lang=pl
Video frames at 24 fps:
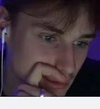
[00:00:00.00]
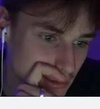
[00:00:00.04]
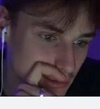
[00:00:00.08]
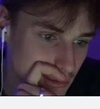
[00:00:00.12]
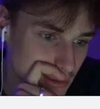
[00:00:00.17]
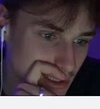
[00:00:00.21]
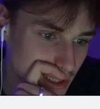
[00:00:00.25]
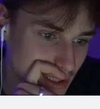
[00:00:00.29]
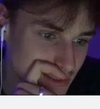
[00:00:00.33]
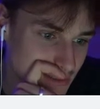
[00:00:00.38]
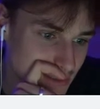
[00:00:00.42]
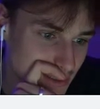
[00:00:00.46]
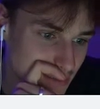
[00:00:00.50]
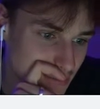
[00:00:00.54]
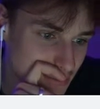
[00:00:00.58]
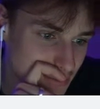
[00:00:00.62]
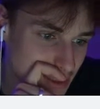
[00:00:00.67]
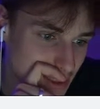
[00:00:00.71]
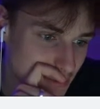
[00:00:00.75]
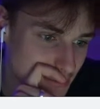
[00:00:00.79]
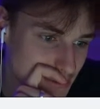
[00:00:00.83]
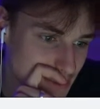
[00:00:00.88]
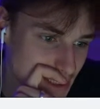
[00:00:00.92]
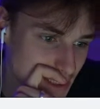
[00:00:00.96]
Jestem
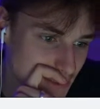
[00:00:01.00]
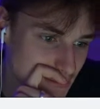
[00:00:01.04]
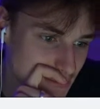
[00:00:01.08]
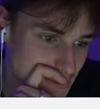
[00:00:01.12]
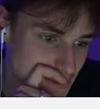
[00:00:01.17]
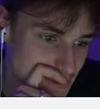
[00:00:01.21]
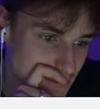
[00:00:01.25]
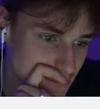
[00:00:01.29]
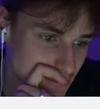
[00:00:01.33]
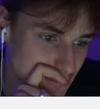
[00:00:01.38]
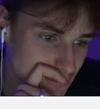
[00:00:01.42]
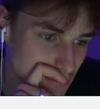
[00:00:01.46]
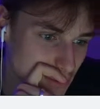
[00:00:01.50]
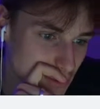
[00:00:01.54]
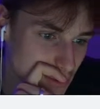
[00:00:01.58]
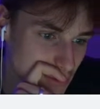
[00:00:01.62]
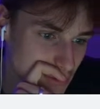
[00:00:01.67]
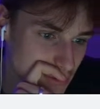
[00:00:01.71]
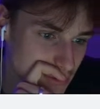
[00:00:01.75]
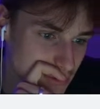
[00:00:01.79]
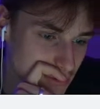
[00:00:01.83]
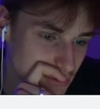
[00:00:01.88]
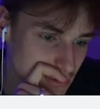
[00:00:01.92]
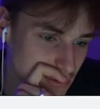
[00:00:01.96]
kiepska w small
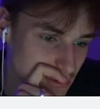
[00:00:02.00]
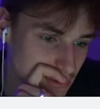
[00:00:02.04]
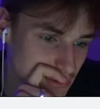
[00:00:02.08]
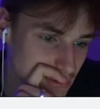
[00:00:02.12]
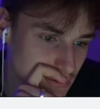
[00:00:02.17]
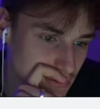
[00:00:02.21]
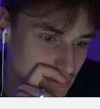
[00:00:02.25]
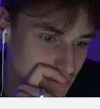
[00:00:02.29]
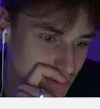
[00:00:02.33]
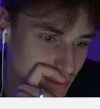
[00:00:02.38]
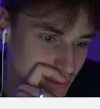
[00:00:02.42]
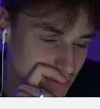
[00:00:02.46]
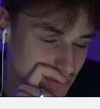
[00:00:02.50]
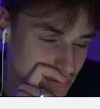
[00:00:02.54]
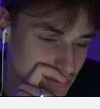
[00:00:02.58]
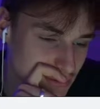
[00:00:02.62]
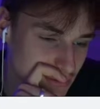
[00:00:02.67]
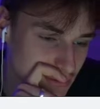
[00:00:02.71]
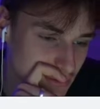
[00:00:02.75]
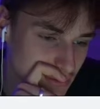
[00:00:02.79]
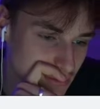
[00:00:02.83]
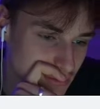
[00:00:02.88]
talk, znaczy...